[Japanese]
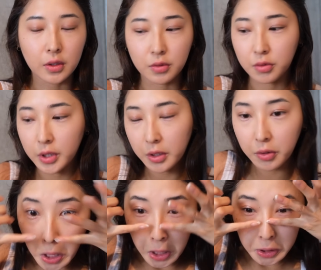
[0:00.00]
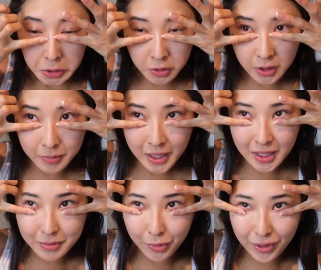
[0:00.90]
これを急ぎ目
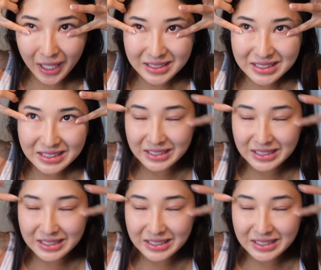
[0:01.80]
にぼかす